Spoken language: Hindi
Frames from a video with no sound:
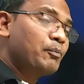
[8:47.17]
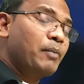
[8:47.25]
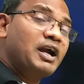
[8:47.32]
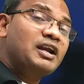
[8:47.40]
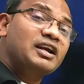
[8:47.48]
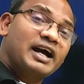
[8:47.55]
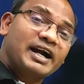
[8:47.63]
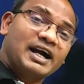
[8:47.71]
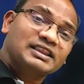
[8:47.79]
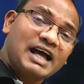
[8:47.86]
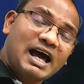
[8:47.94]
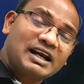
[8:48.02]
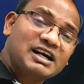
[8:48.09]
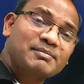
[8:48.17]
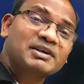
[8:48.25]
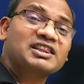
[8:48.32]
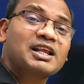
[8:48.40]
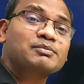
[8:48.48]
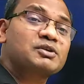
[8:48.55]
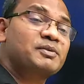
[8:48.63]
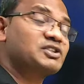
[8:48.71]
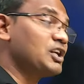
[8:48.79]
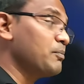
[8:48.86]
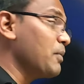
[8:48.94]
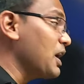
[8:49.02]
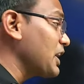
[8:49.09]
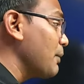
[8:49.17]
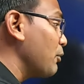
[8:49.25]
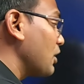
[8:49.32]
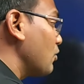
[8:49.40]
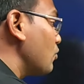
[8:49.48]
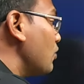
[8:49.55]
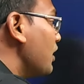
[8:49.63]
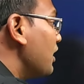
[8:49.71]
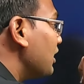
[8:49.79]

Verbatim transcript: भाई लगातार का मतलब समझिए मैं क्या बोल रहा हूं